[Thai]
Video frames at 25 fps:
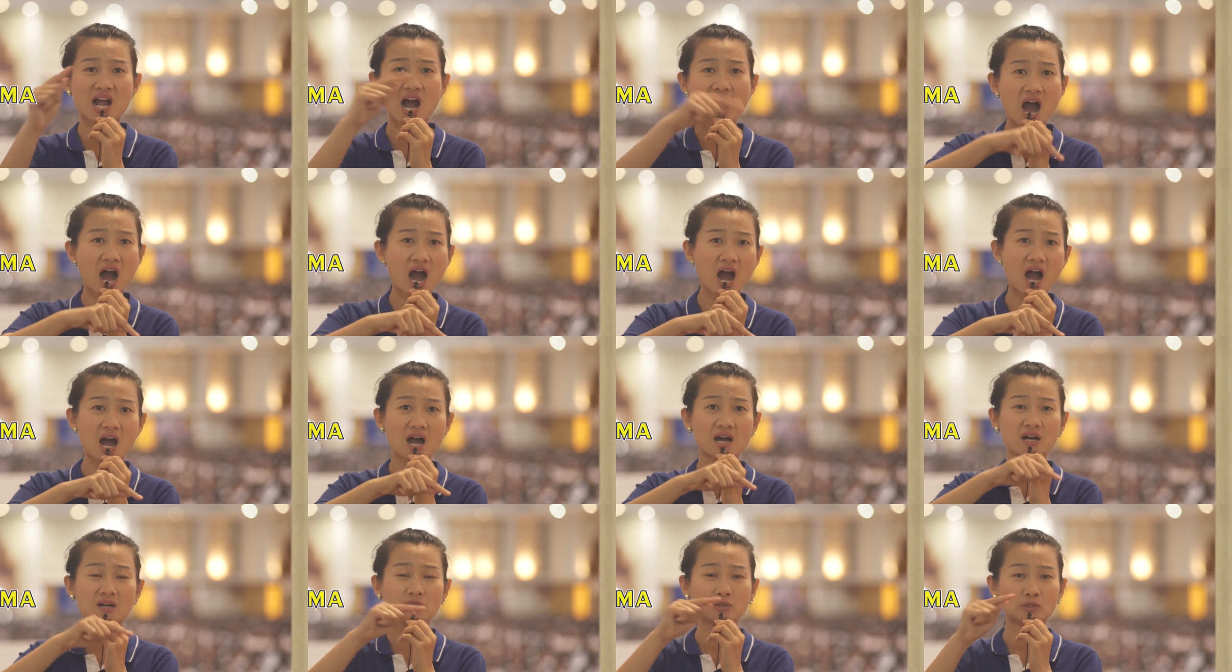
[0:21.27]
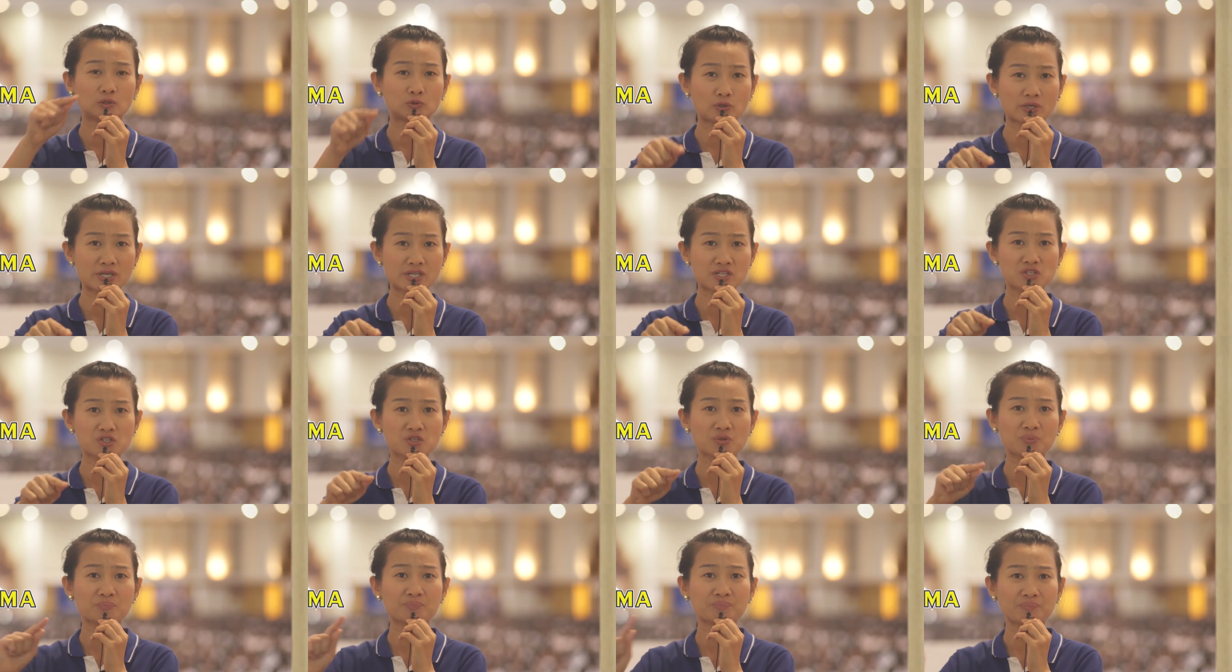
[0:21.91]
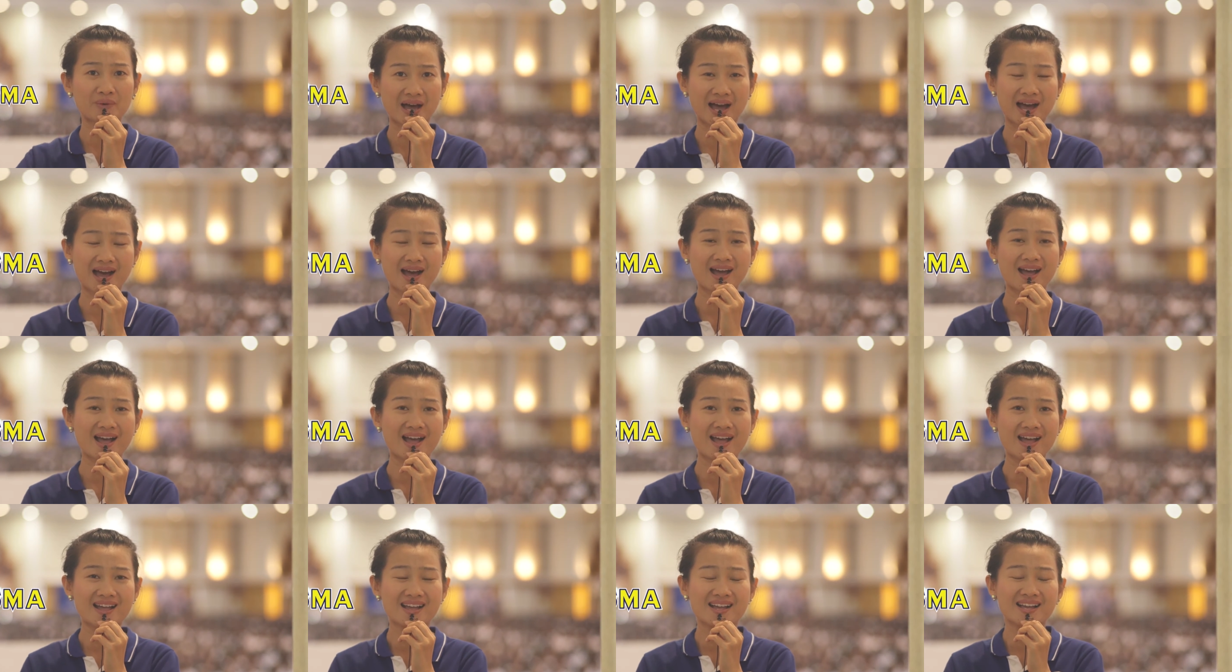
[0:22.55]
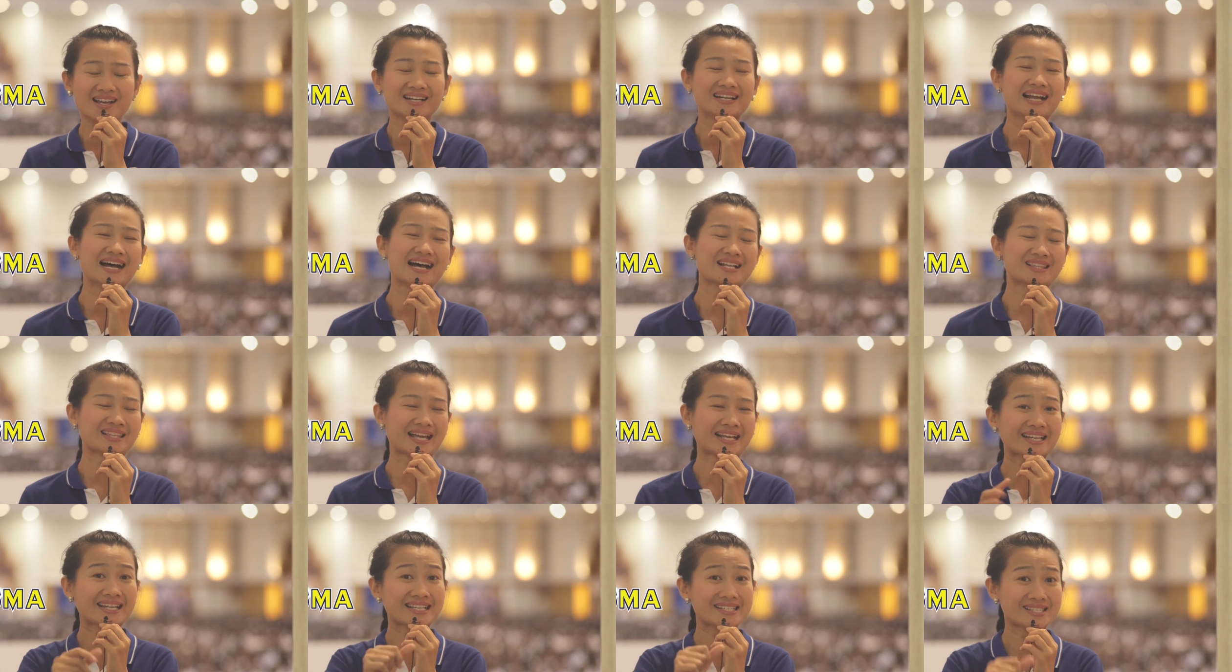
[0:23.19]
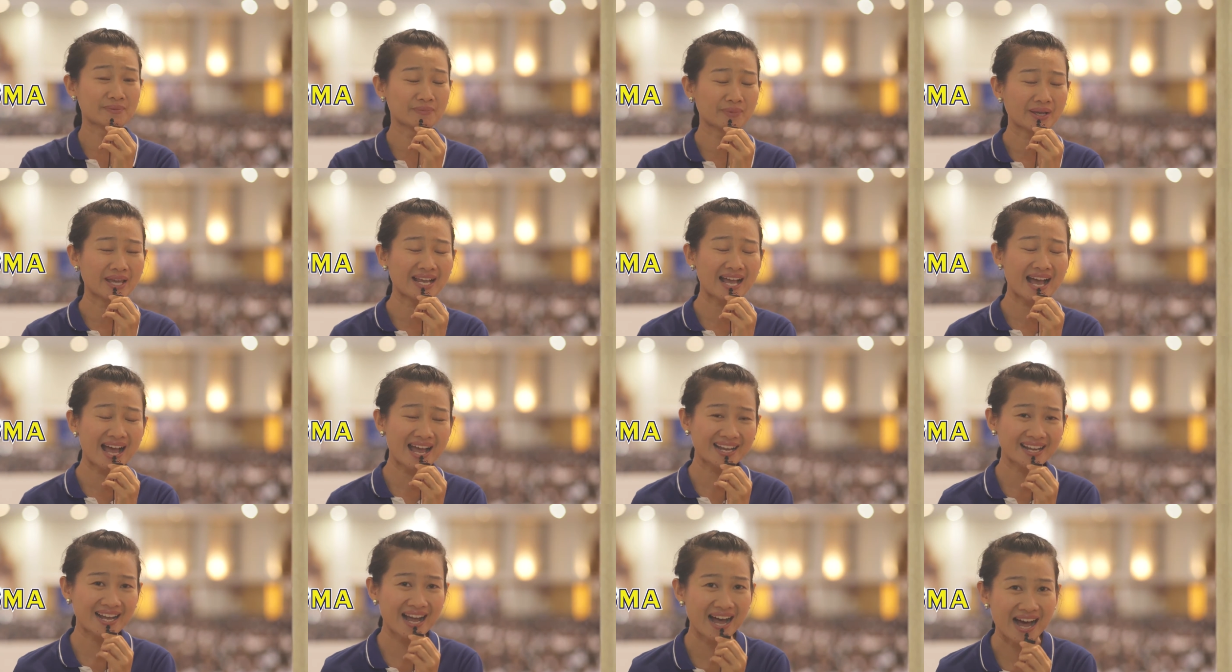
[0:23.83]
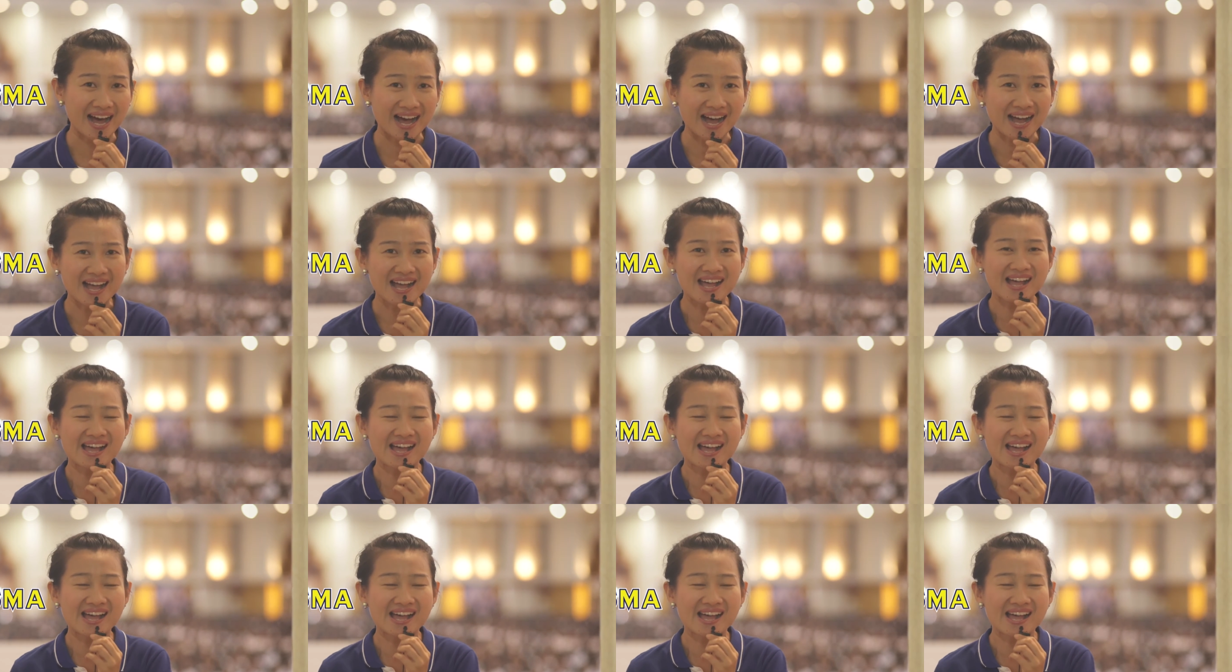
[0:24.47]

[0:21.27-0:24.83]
charisma นะเทคนิคจำง่ายๆค่ะ